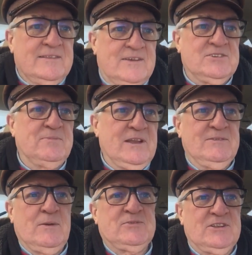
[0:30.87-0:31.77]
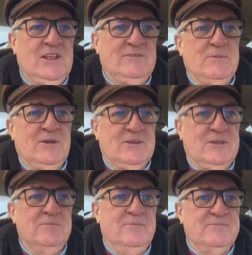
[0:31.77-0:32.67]
Także parywa przed Nowym
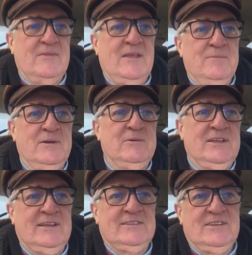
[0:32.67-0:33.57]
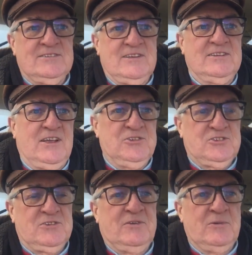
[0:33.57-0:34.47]
Rokiem były jedne z
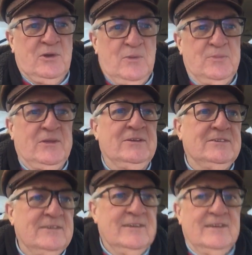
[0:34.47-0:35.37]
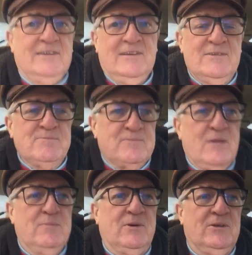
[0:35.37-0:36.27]
najtańszych w Europie.
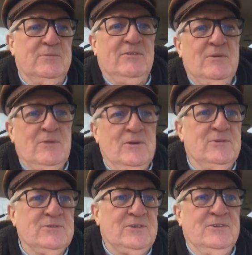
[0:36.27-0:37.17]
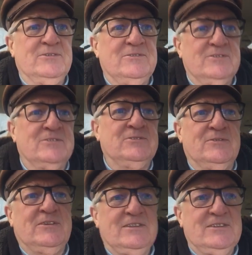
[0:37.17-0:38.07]
Po Nowym Roku są
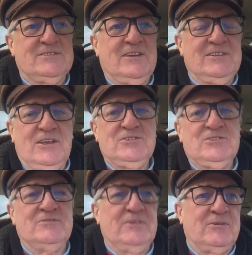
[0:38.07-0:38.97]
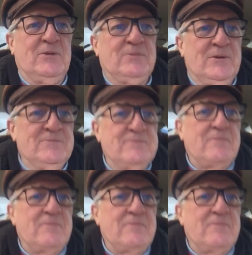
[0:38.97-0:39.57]
znów jedne z najtańszych w Europie.